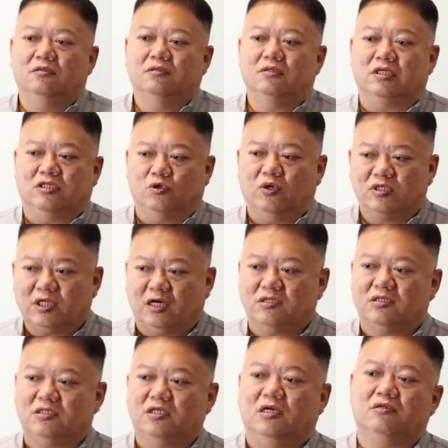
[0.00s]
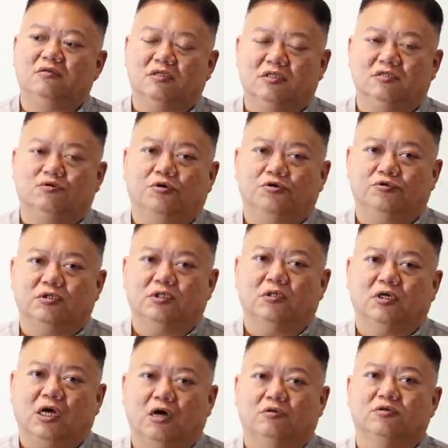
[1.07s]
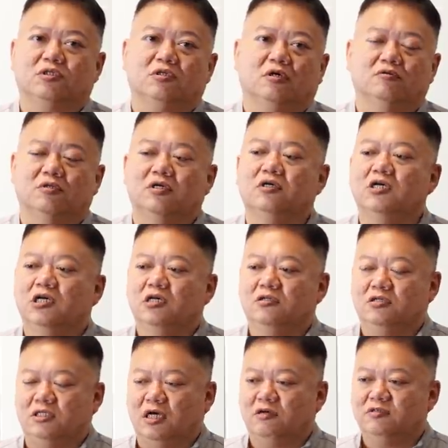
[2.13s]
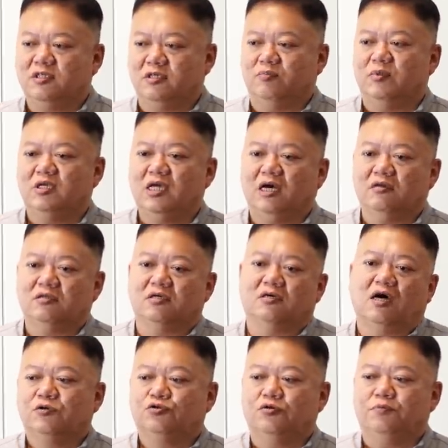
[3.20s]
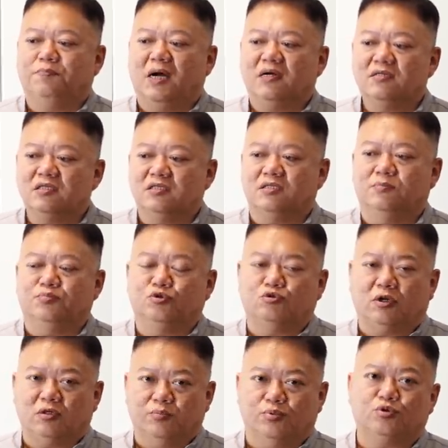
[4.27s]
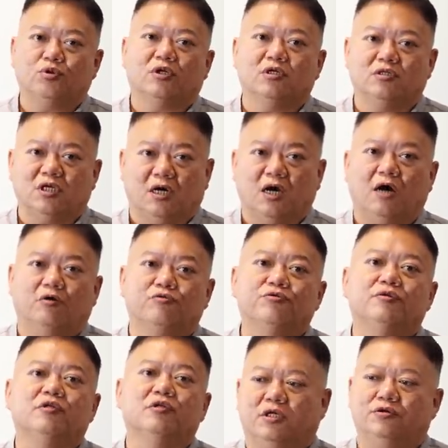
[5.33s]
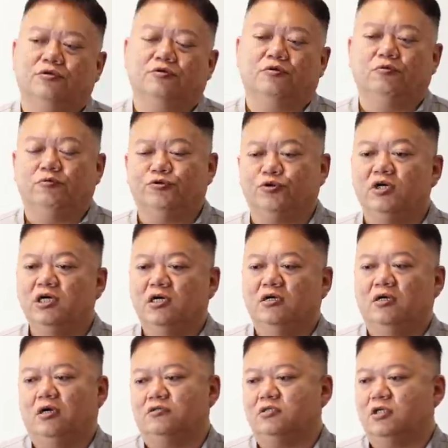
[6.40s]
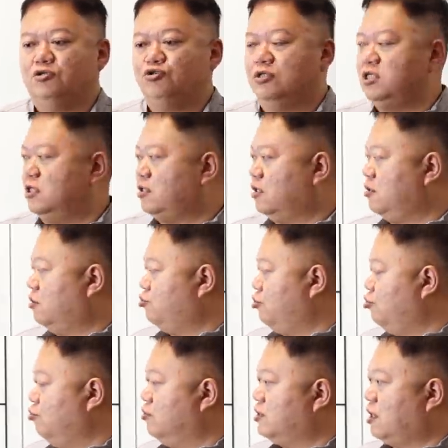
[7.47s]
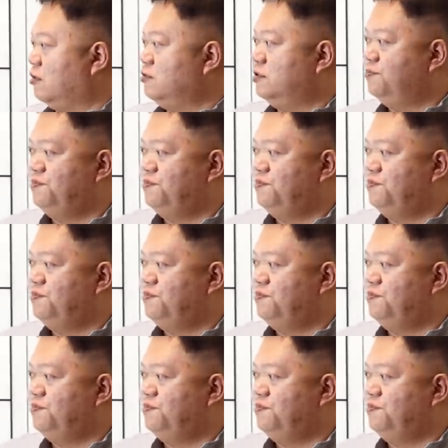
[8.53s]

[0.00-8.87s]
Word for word: 你希望长时间你自己会运势很好的时候呢，你要怎么样的啊，去帮自己不断不断的添好运？那有人会问说，那老师那捐钱到底要捐多少呢？